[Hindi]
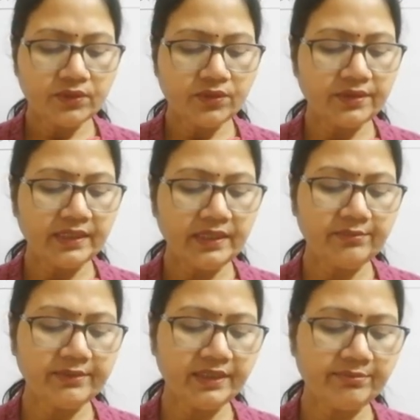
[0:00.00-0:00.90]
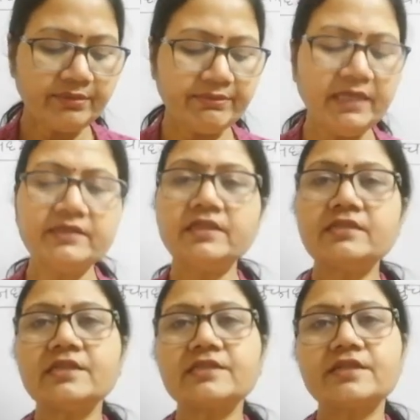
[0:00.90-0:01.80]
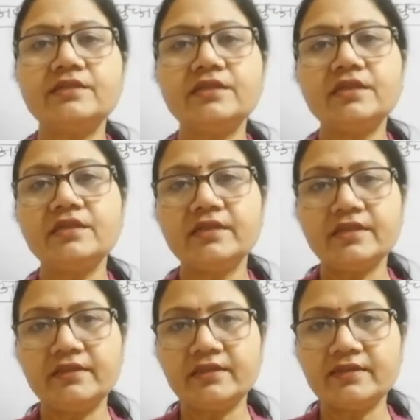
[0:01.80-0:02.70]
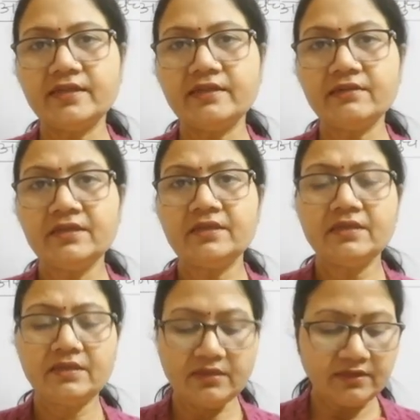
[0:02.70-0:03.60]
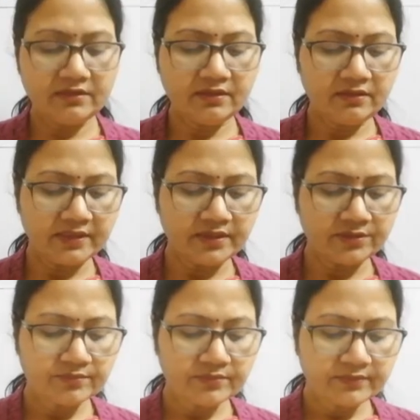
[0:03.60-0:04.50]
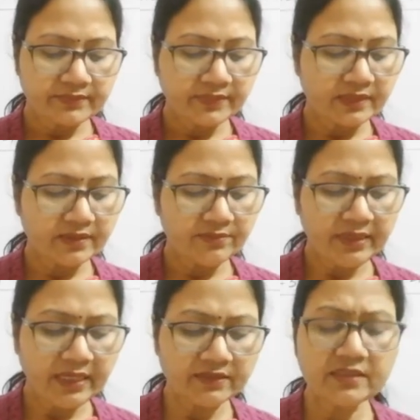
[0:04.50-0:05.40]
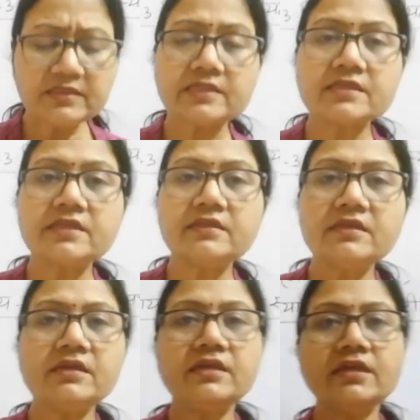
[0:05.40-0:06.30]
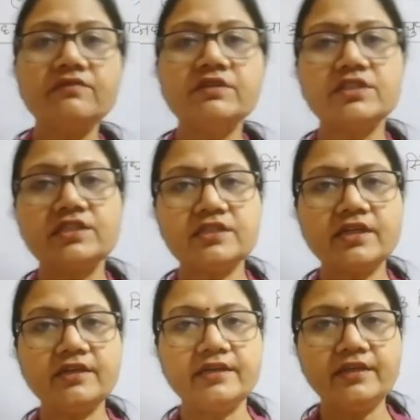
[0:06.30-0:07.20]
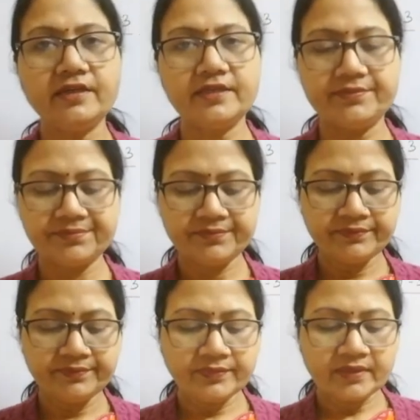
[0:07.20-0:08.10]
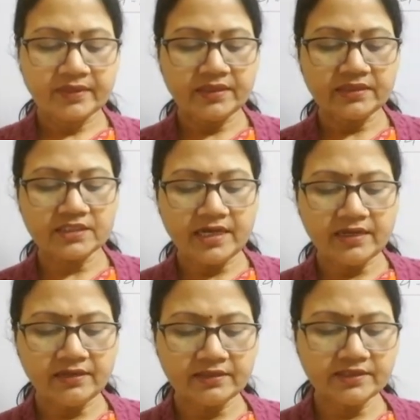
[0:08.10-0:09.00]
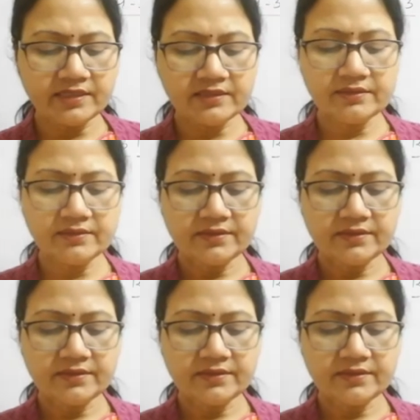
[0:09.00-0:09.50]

और अब यहाँ पे भारतीय संस्कृति की निरंतरता के अंतर्गत भारतीय संस्कृति की यह विशेषता रही है कि चार हजार